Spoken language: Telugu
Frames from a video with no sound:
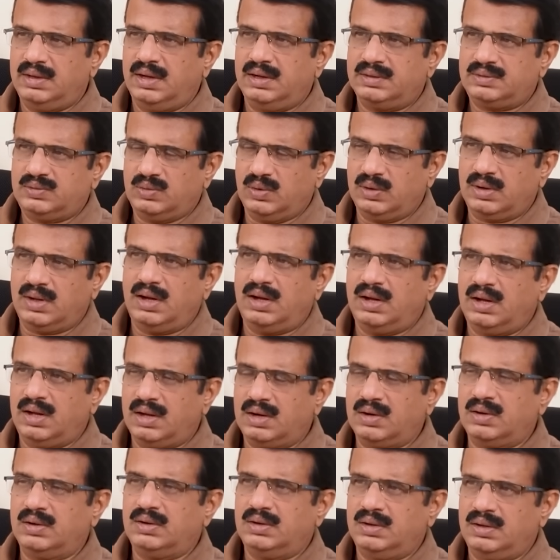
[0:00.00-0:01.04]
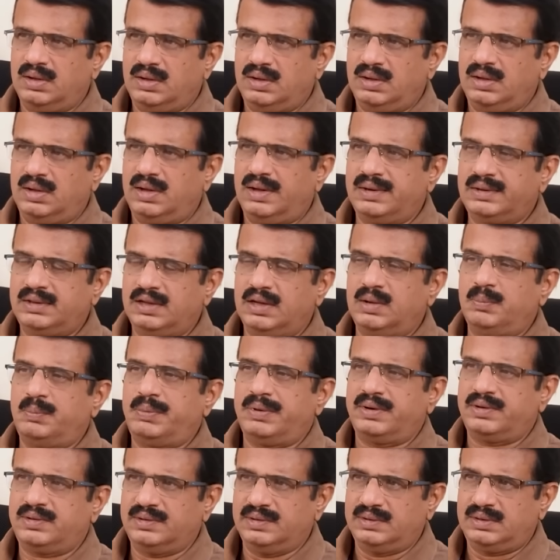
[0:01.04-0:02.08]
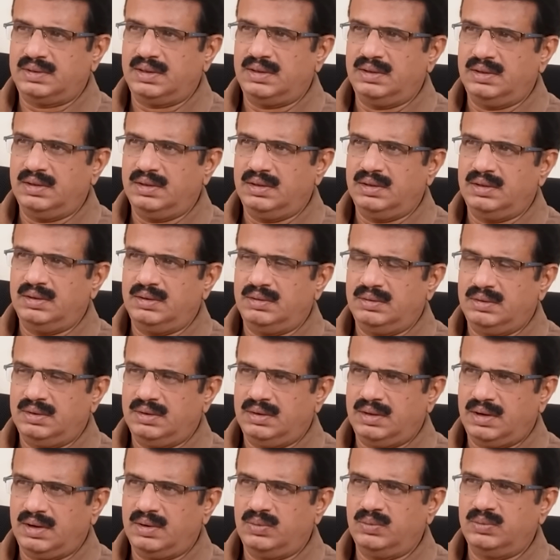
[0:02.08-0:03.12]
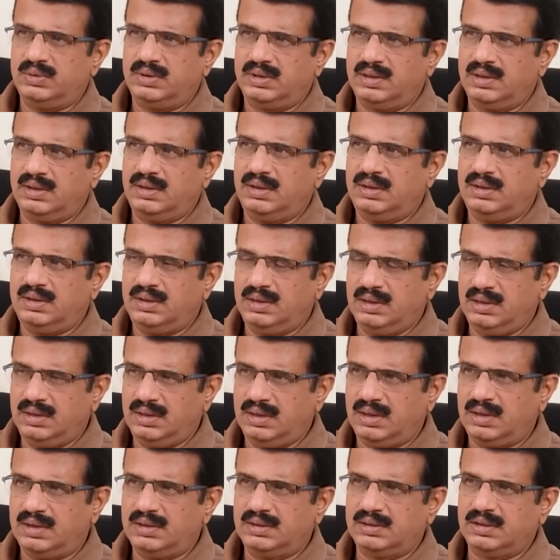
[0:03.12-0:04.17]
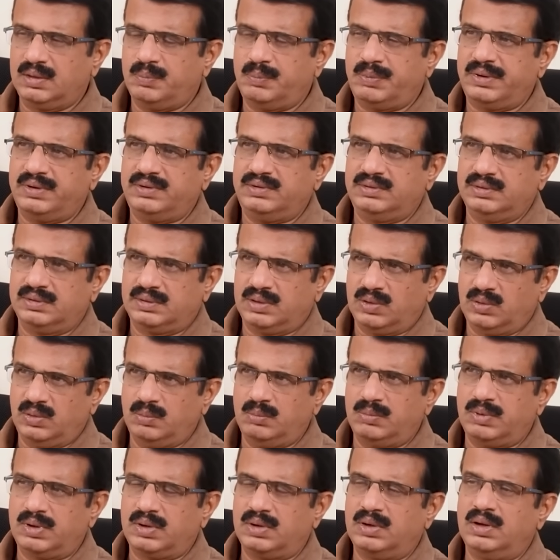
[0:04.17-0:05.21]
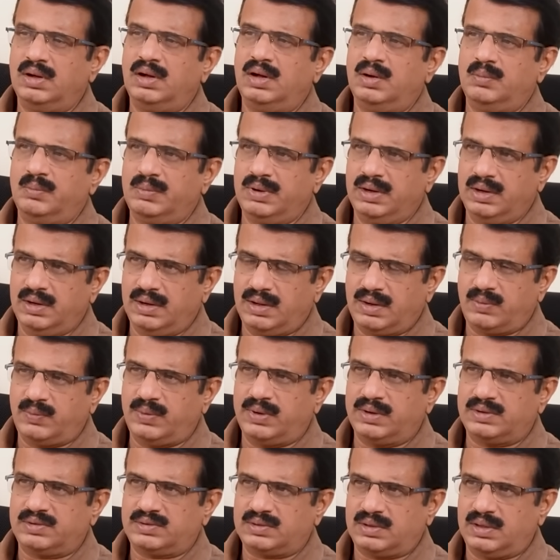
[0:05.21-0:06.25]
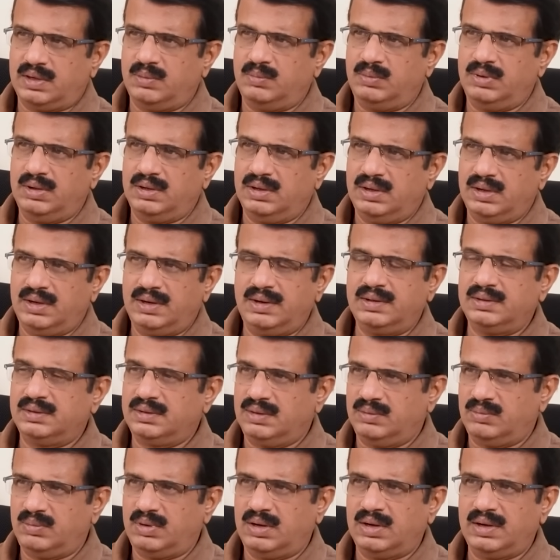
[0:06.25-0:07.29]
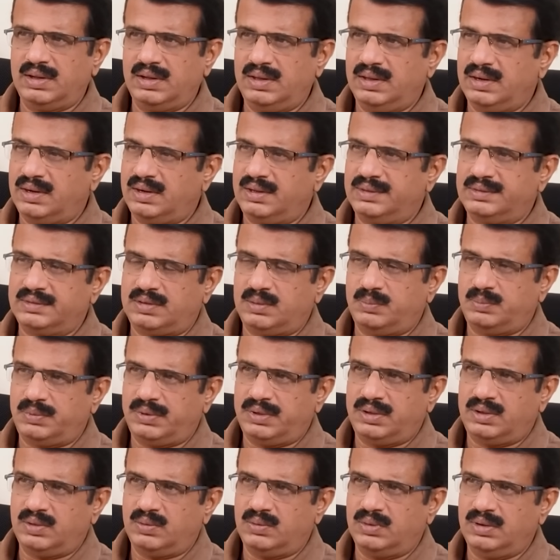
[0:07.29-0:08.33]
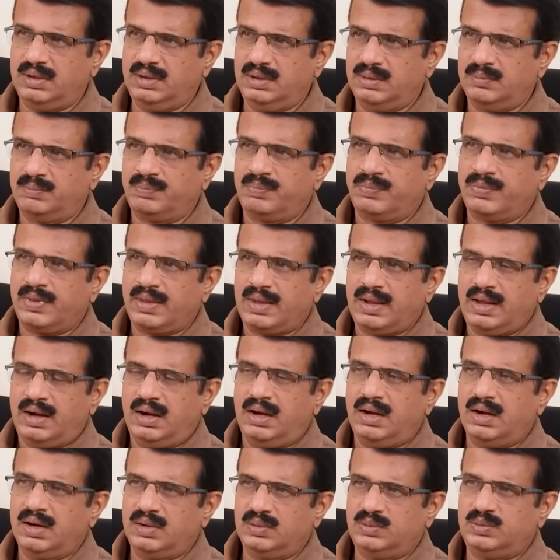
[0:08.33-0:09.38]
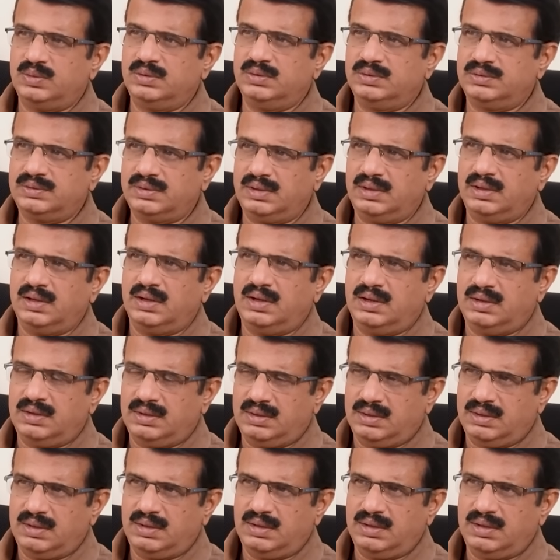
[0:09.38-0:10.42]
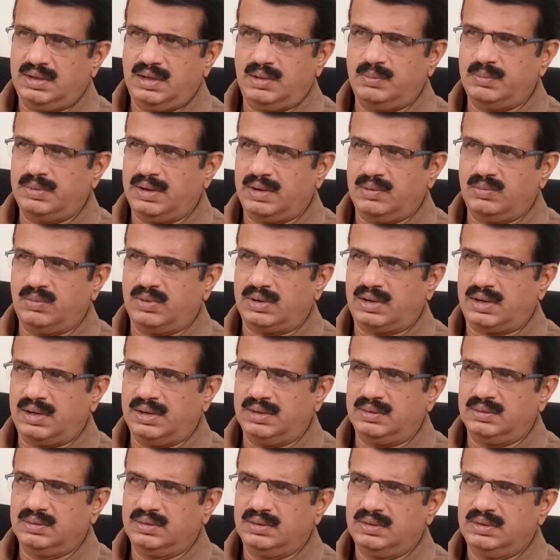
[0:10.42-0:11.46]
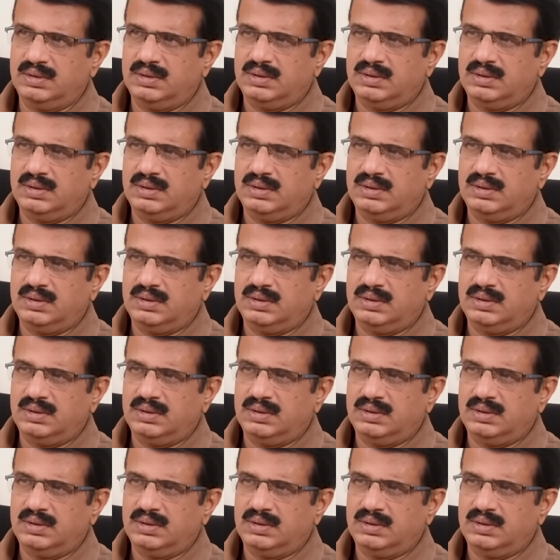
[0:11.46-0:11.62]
యాక్చువల్గా ఆర్ ఆర్థిక పరిస్థితి ఎలా ఉంది ఈ ఆర్థిక పరిస్థితిలో మనం హామీలు నెరవేర్చగలమా అనేది ఇవాళ ఏ రాజకీయ పార్టీ కూడా ఆలోచించి హామీలు ఇవ్వట్లేదు